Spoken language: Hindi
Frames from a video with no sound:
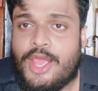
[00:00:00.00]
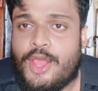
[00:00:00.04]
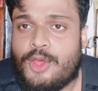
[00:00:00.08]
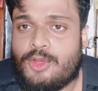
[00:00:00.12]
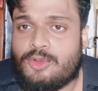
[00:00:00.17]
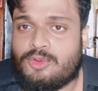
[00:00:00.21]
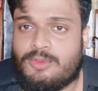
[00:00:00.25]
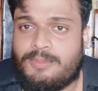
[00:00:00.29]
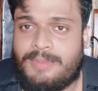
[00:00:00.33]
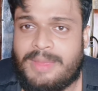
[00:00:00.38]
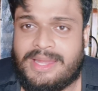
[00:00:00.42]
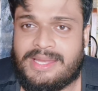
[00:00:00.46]

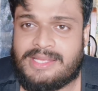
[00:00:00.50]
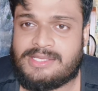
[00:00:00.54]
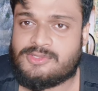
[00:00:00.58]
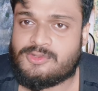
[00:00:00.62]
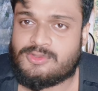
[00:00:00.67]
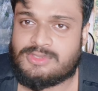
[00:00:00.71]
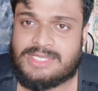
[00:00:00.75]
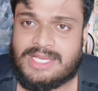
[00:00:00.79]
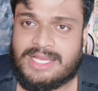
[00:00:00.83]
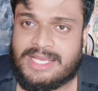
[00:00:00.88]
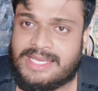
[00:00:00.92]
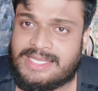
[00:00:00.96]
तो मैंने
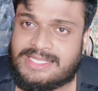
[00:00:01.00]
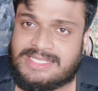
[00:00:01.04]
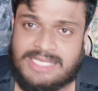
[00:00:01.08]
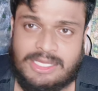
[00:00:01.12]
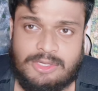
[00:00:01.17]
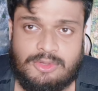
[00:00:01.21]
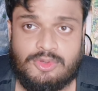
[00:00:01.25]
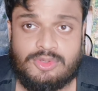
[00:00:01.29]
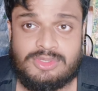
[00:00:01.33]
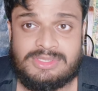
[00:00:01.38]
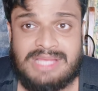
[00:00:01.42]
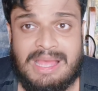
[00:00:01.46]
सोचा कि
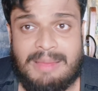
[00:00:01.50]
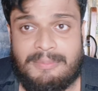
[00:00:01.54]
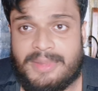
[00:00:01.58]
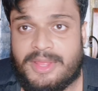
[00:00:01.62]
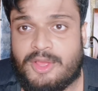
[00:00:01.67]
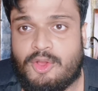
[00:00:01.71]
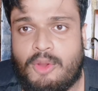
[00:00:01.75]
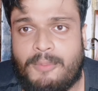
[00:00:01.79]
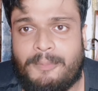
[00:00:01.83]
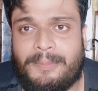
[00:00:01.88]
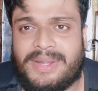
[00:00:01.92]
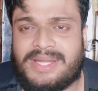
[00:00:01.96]
चलो सामने
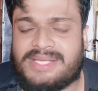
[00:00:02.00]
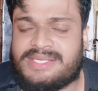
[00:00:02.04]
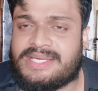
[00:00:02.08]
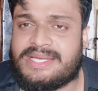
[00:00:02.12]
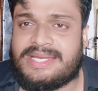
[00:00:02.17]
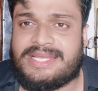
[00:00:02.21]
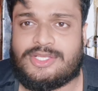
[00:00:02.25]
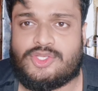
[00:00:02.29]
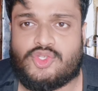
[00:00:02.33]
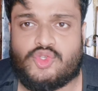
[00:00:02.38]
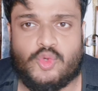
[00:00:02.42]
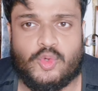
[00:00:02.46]

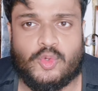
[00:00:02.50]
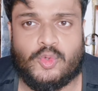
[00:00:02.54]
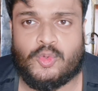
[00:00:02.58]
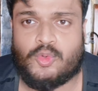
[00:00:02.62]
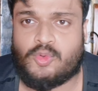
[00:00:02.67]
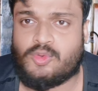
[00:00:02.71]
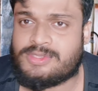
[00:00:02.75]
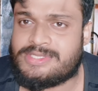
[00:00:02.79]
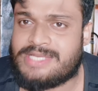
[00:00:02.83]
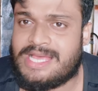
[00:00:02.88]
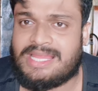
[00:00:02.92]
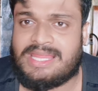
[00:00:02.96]
कंपटीशन है चोट
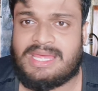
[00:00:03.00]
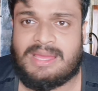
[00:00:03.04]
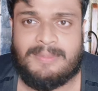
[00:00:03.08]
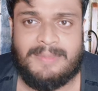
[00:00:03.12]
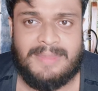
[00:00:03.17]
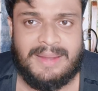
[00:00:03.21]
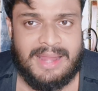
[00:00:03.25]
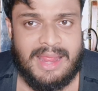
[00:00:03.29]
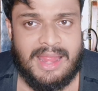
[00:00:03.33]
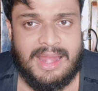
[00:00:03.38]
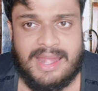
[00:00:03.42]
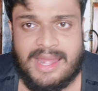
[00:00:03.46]
को ज़्यादा
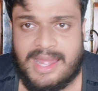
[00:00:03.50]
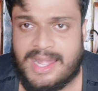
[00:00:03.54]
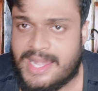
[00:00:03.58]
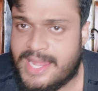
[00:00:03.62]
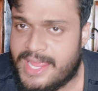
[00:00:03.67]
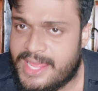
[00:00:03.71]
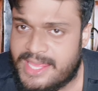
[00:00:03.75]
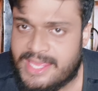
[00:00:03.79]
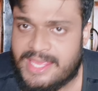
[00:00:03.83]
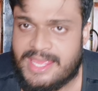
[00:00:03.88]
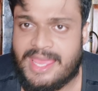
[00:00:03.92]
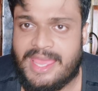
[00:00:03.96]
बढ़ाना
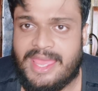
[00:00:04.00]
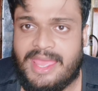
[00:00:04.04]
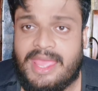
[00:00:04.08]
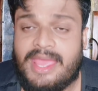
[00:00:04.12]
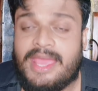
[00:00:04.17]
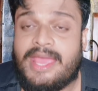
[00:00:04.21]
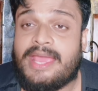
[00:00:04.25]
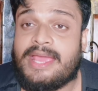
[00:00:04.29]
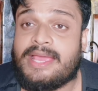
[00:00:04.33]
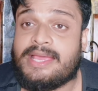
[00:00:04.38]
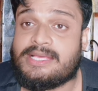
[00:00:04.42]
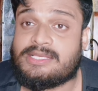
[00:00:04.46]
नहीं है
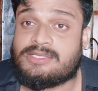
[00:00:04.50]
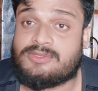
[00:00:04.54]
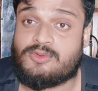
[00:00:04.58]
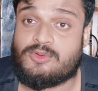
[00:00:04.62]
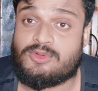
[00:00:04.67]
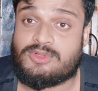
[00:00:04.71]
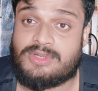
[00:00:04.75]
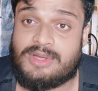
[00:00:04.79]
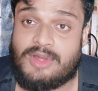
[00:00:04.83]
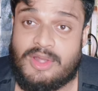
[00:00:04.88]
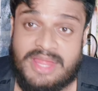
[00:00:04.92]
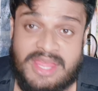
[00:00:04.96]

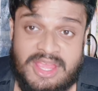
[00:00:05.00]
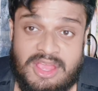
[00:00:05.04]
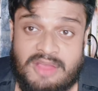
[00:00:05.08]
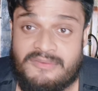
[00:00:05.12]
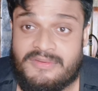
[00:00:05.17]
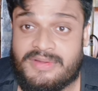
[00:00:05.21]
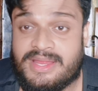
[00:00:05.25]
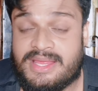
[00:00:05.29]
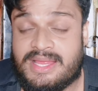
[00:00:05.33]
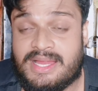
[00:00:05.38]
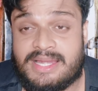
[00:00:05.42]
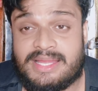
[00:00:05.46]
इसको
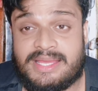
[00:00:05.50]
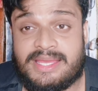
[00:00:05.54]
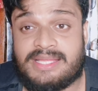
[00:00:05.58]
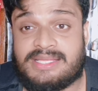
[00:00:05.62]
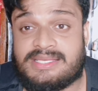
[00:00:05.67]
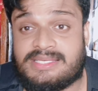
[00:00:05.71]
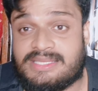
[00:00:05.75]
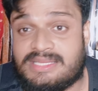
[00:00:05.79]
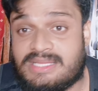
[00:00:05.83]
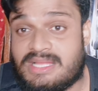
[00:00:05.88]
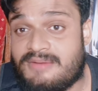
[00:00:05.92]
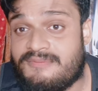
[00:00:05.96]
रिकवरी करके
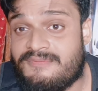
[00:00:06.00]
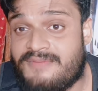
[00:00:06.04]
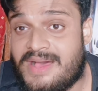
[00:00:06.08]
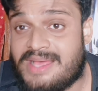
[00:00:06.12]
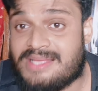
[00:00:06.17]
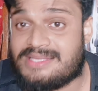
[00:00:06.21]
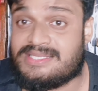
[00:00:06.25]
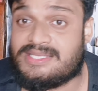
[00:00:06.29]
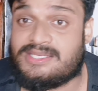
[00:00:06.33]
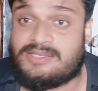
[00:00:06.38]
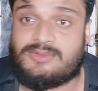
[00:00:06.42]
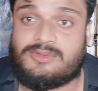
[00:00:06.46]
जितना
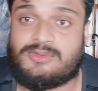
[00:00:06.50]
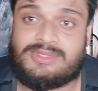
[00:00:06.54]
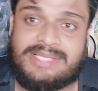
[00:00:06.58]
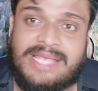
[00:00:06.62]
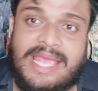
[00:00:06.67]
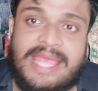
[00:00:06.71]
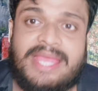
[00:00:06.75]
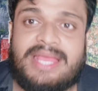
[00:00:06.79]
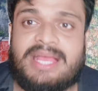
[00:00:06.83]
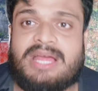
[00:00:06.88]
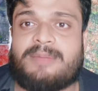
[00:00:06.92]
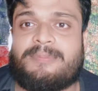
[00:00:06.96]
फास्ट इसको
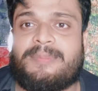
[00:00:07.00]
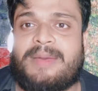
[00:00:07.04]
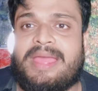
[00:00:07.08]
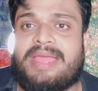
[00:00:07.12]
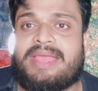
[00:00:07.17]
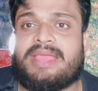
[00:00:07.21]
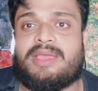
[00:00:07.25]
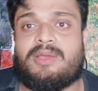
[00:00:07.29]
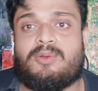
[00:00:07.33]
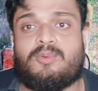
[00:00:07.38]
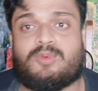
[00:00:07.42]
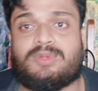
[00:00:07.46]
सही कर
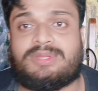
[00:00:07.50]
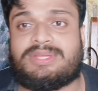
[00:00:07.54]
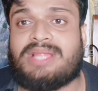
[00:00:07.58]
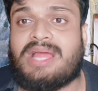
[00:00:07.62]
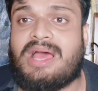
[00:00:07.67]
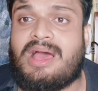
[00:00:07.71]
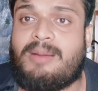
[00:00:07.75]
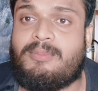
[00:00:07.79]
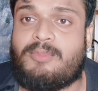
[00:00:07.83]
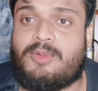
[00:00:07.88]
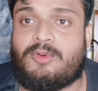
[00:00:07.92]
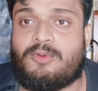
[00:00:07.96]
पाएंगे उतना
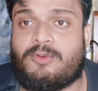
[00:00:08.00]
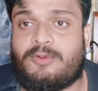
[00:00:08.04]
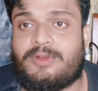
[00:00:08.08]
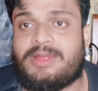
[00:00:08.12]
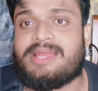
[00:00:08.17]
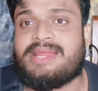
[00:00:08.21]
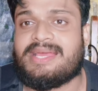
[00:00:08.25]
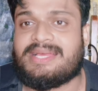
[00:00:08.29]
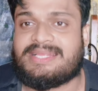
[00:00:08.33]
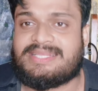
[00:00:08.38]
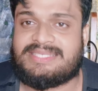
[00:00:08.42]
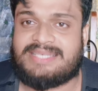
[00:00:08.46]
हम लोगों के
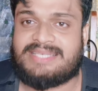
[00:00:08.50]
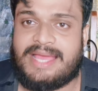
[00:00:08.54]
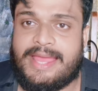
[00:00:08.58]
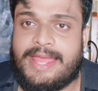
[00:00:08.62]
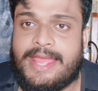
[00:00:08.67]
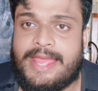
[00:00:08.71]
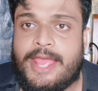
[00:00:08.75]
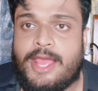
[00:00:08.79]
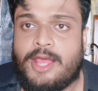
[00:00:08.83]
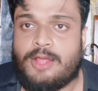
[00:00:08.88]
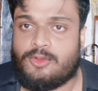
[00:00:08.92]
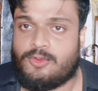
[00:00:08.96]
लिए अच्छा है